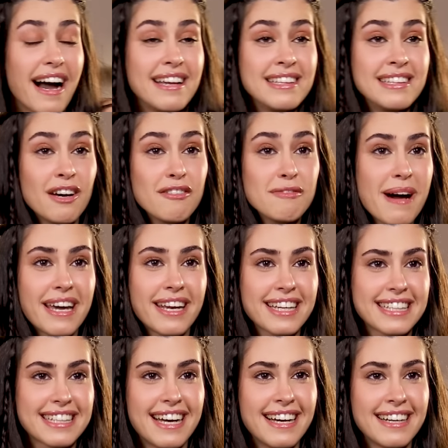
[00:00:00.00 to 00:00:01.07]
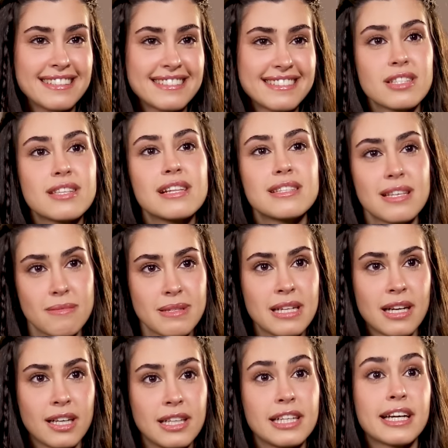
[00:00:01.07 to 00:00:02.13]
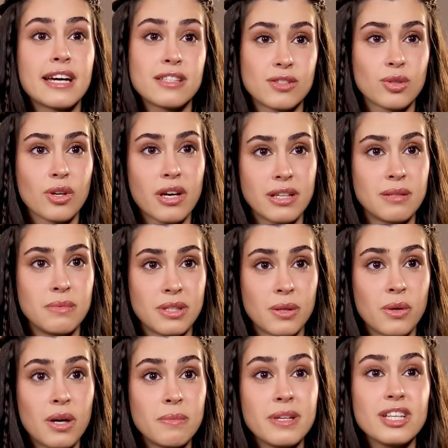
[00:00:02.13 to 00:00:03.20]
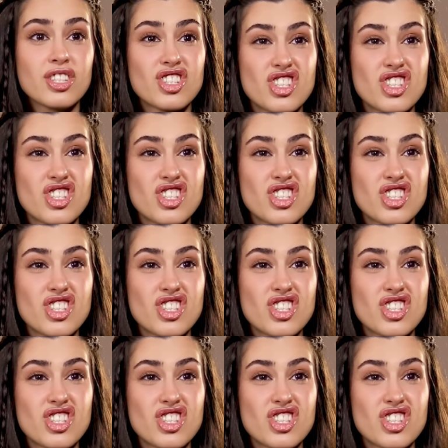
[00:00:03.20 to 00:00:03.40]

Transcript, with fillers: I love مهرجانات سلسبيلة اللي كانت رقية بروابي